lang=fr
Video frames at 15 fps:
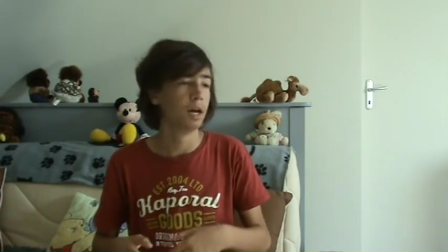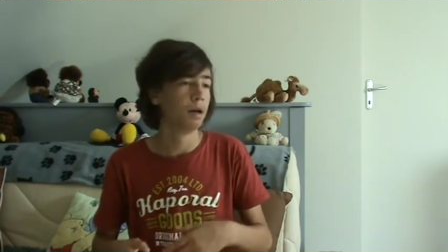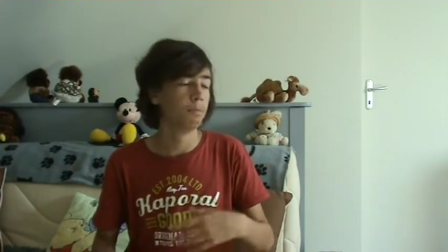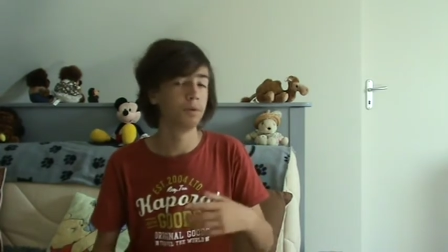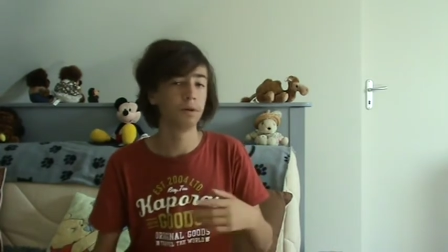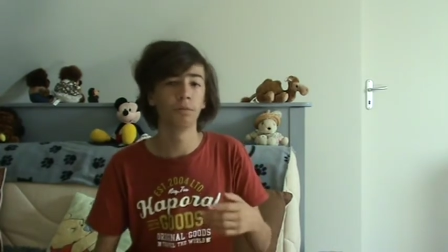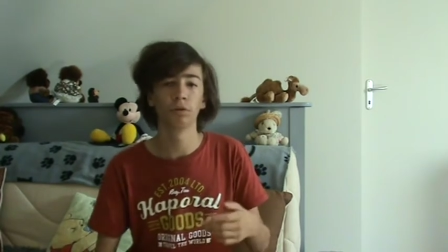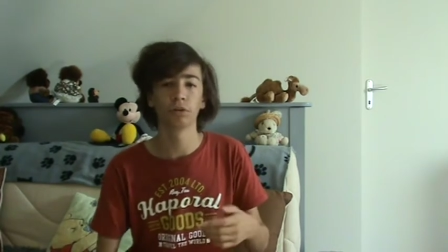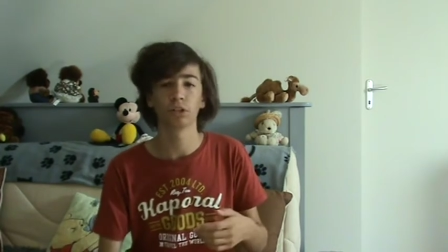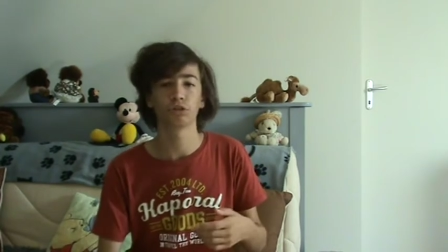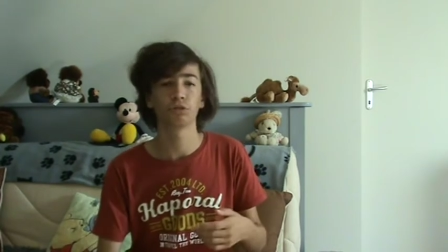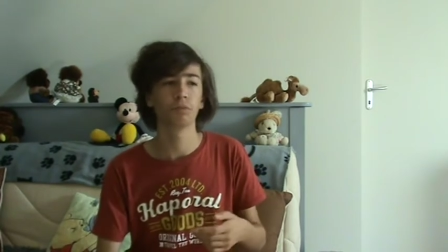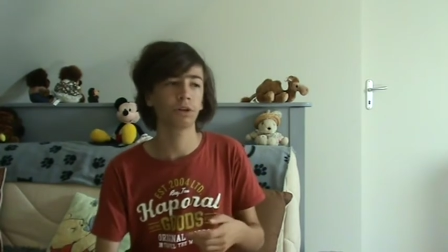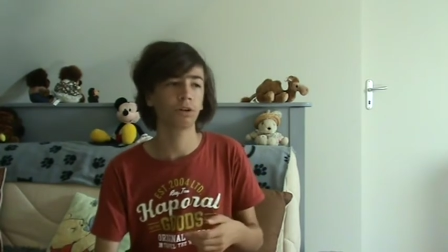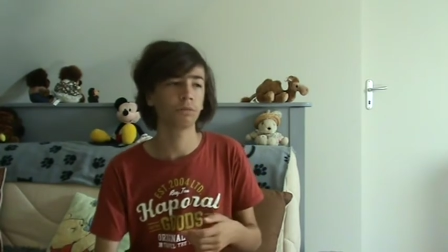Mais bon, il y a
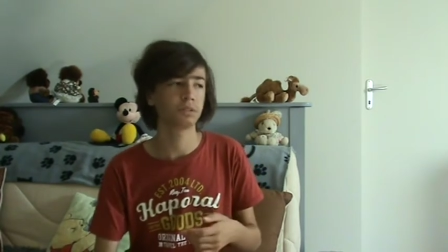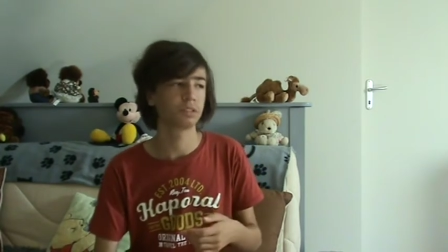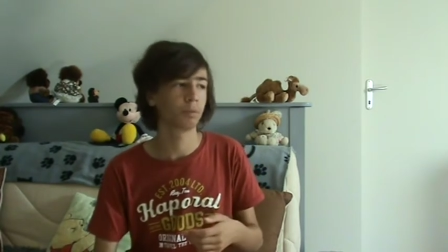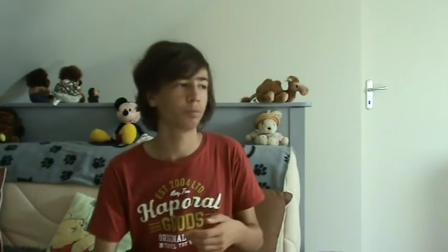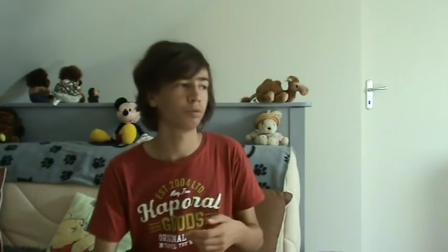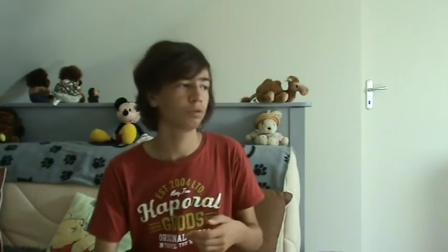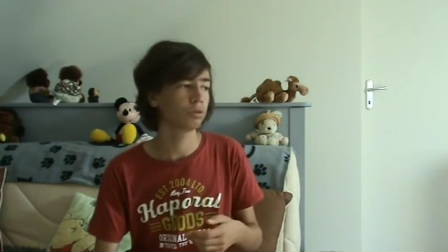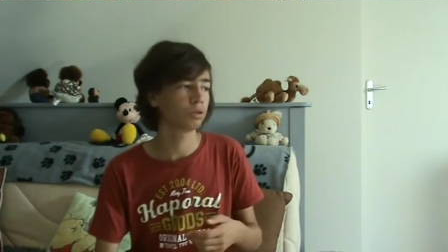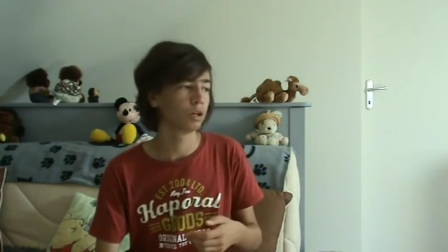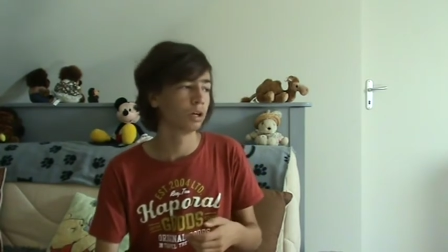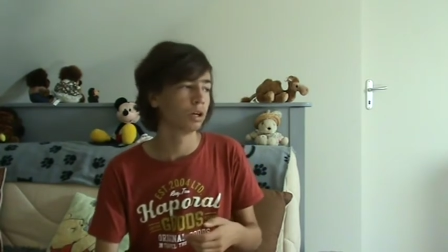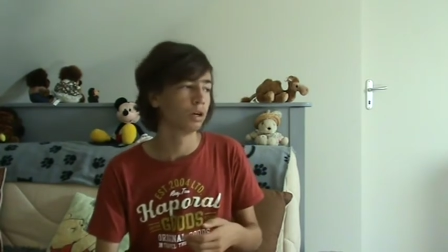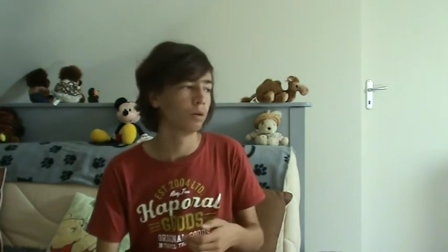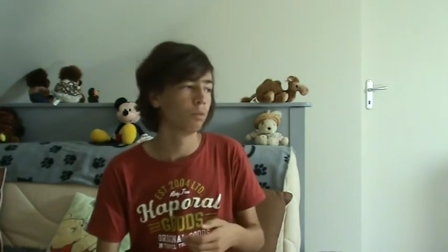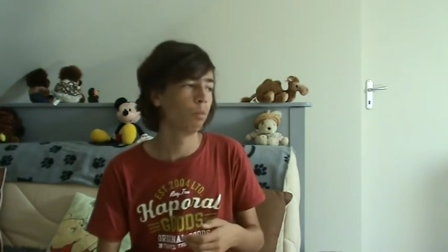Schumberger, mais c'est un peu tendre.
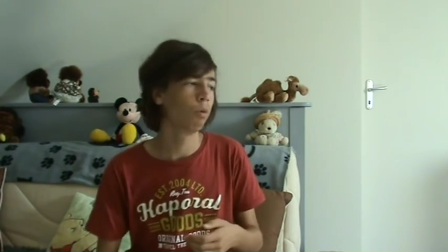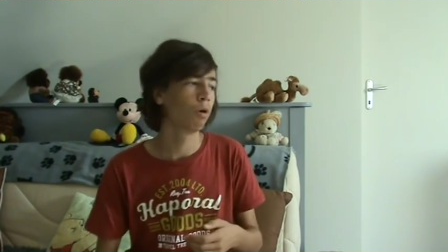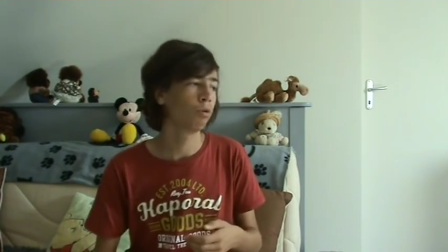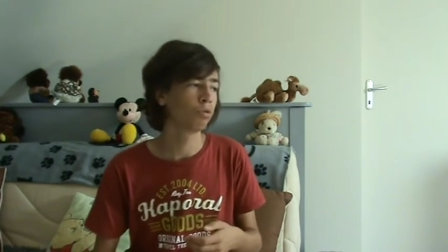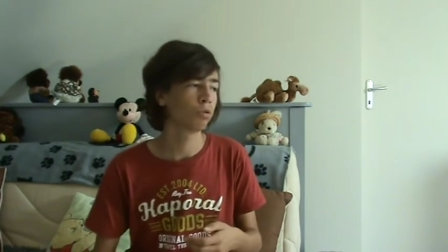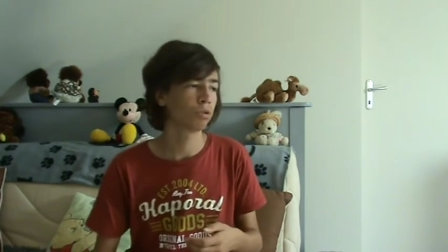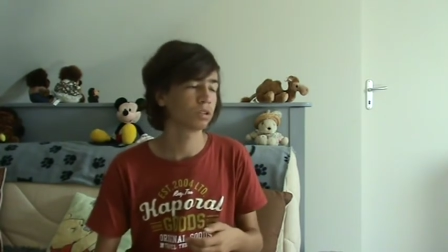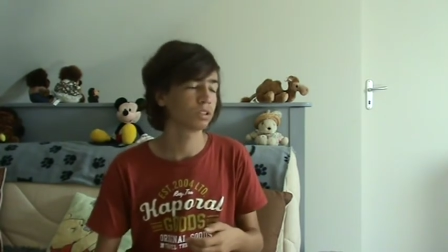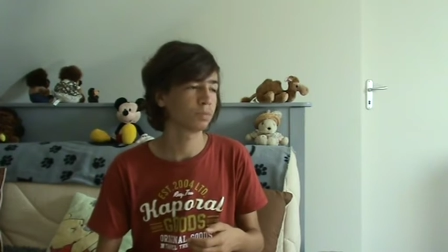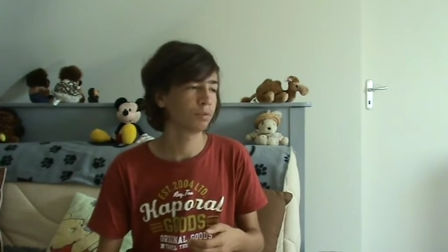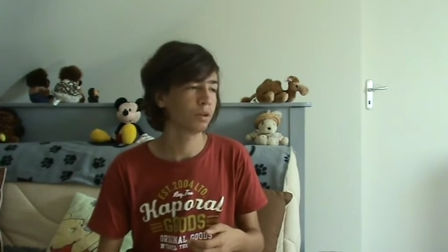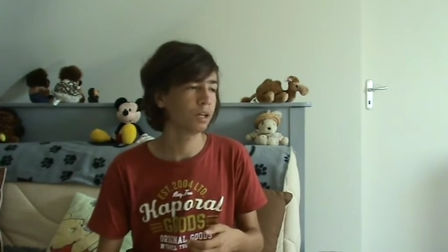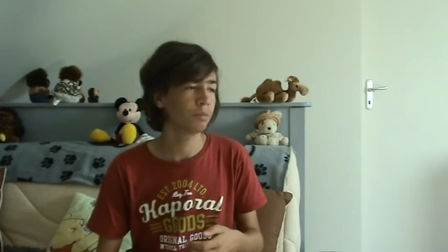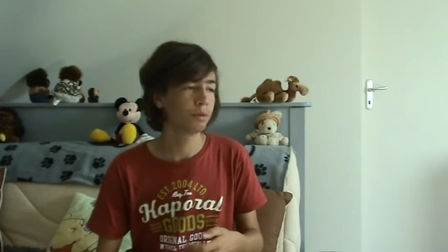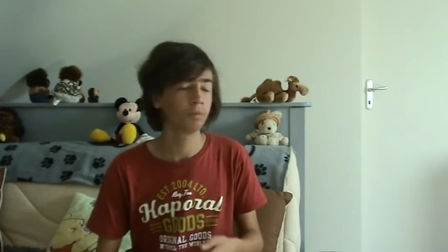Boileau encore ça peut
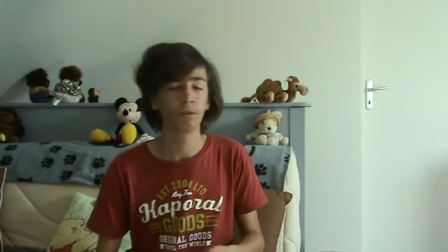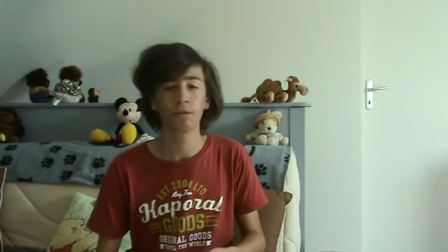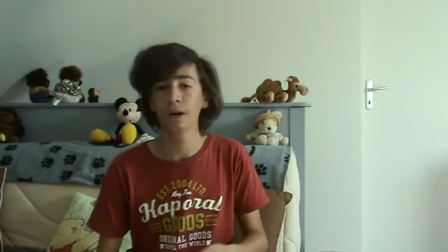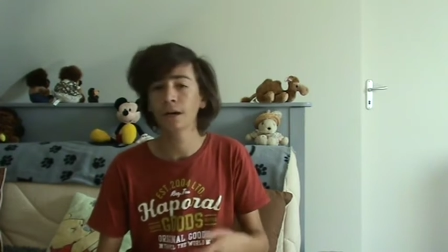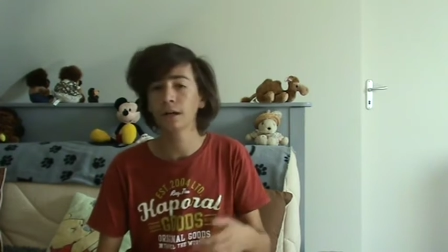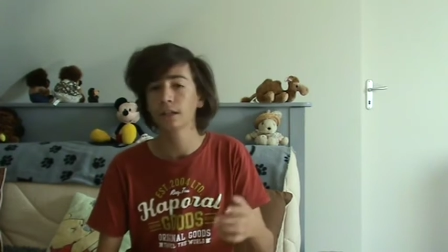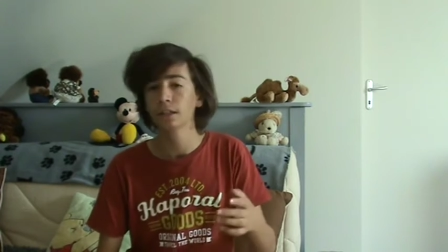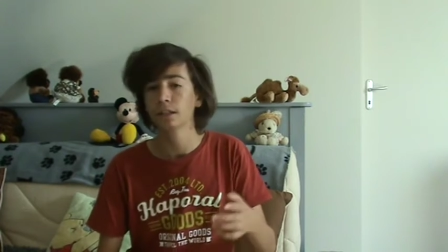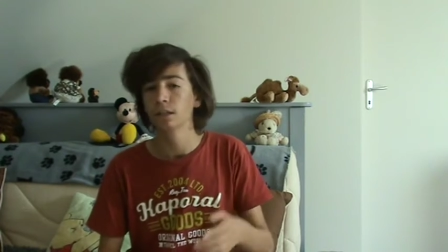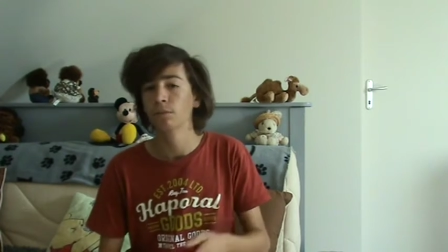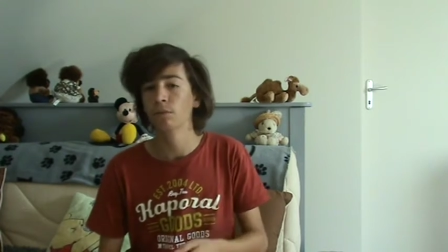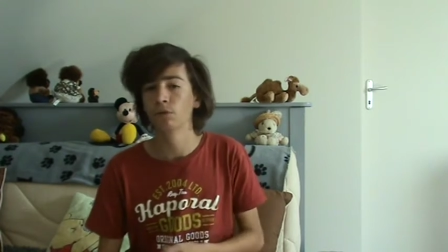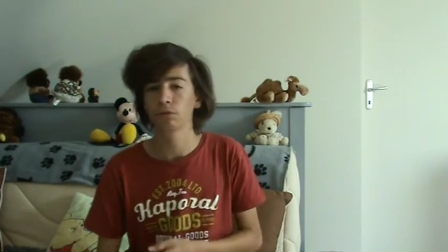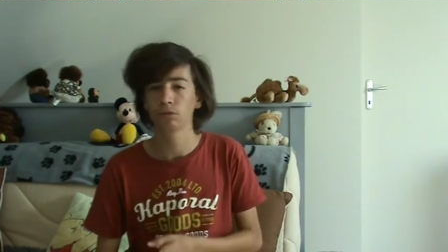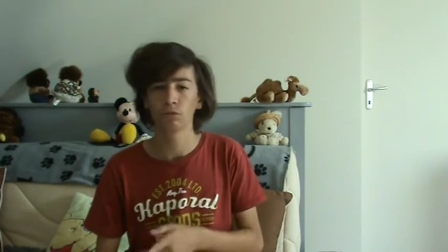aller, mais bon voilà.
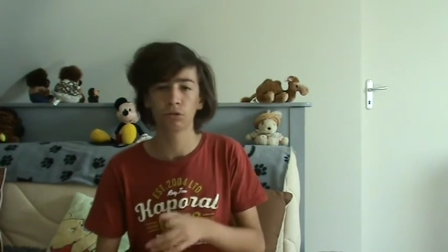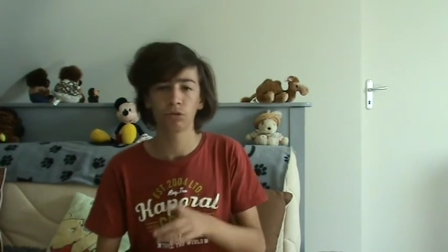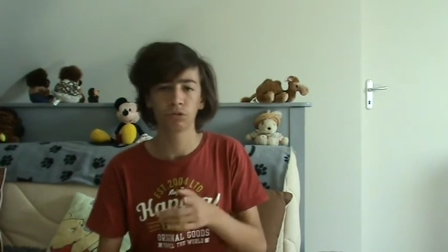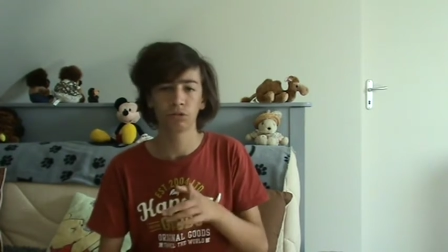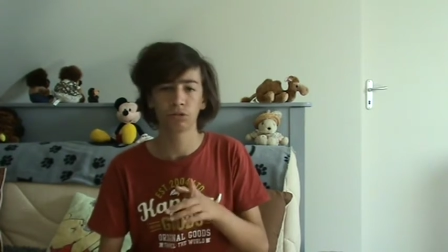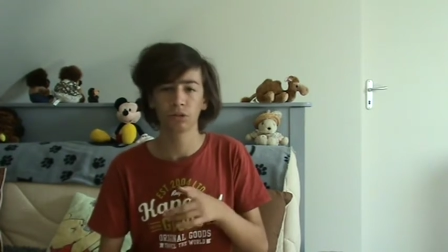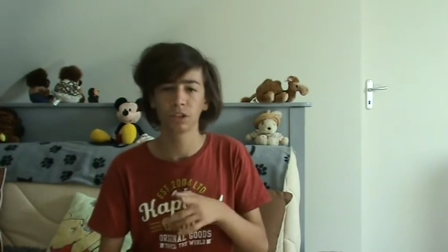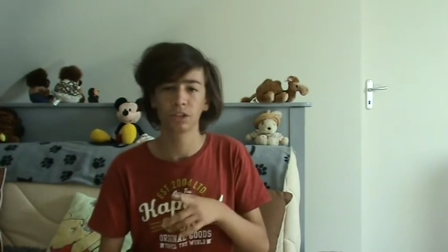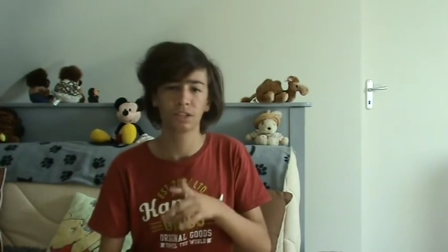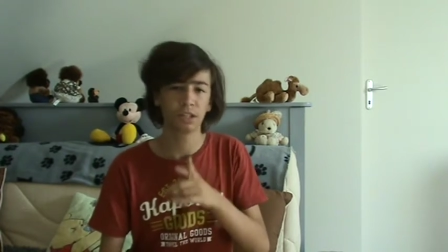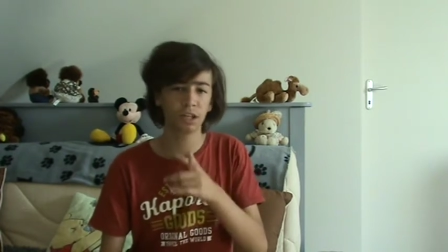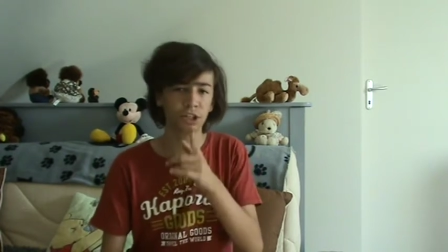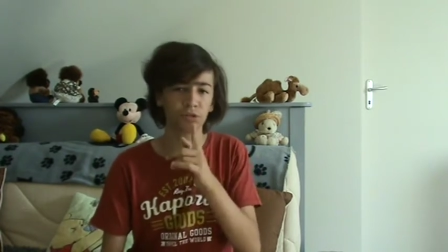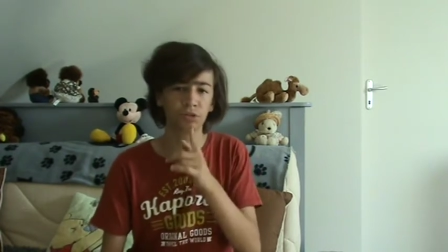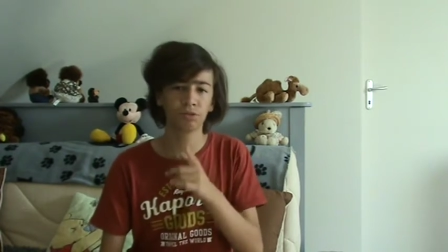Bon, Laurence et le
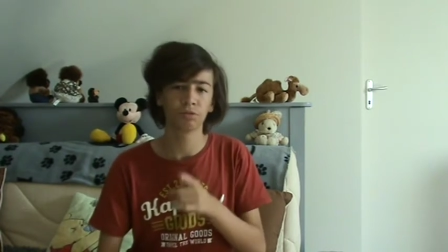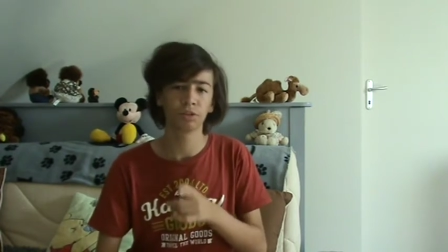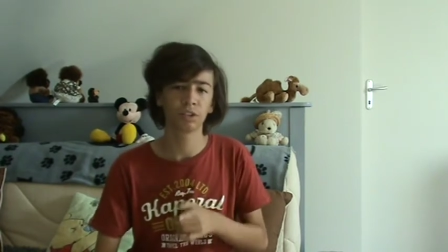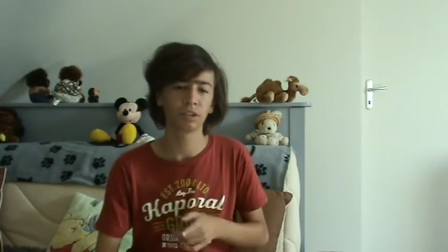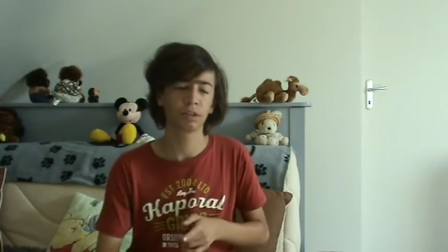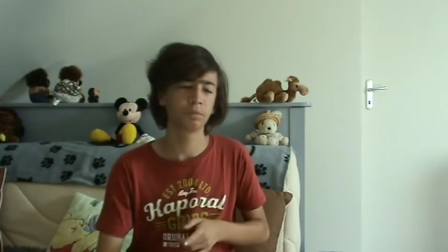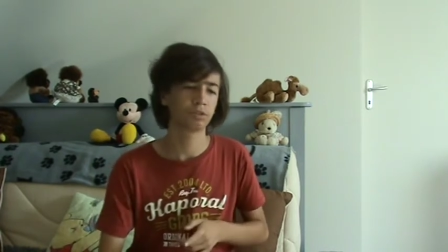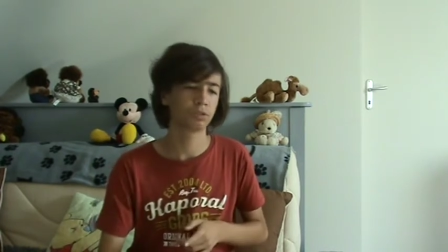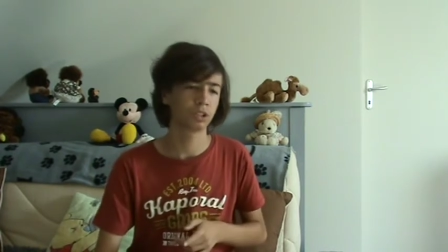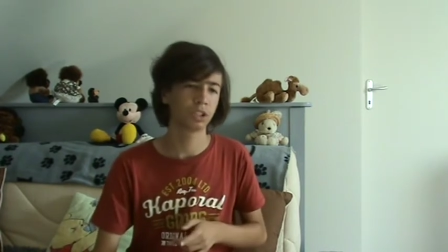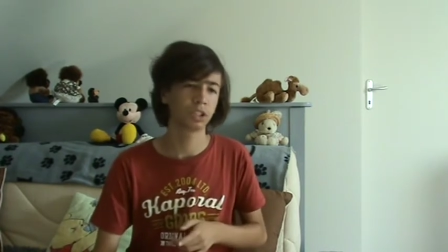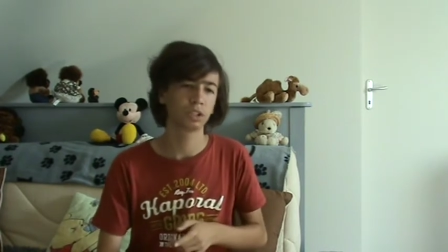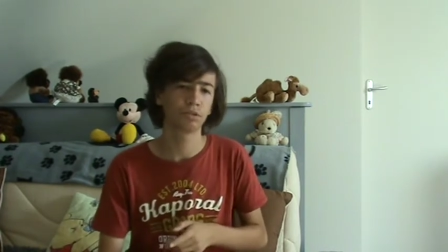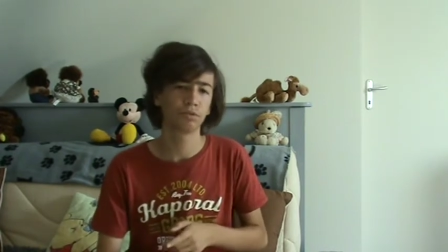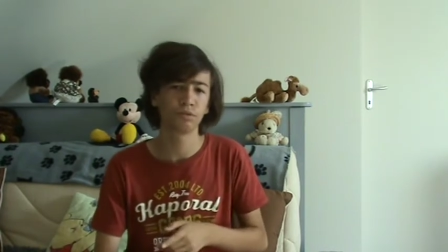stagiaire aussi ont été très bien sur la
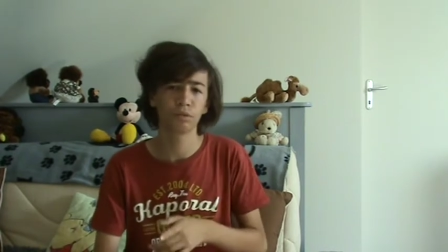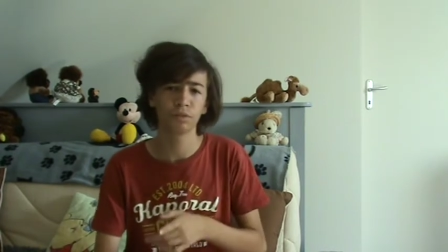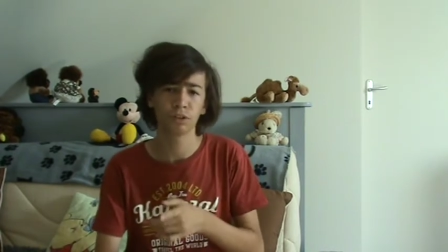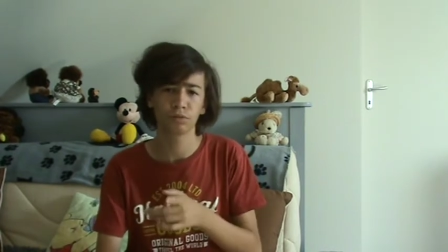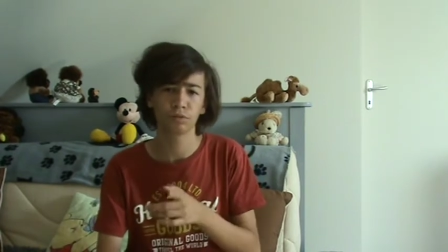petite classe de Norvège.